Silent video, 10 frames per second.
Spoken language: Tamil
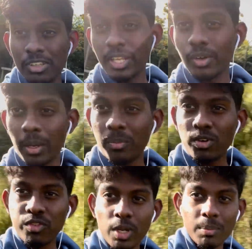வந்து என்னுடைய
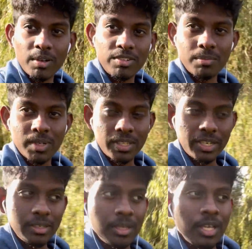போர்ட்ஃபோலியோ பர்ஃபார்ம்
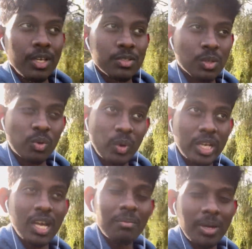பண்ணுதுன்னு ஸோ
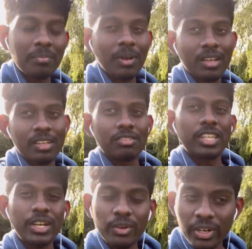குயிக்காக அப்டேட் பார்க்குறதுக்கு
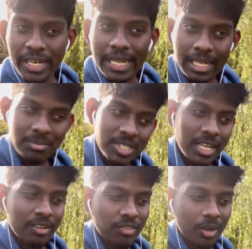வந்து என்னோடய டெலிகிராம்
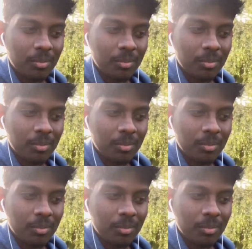சேனல் ஃபாலோ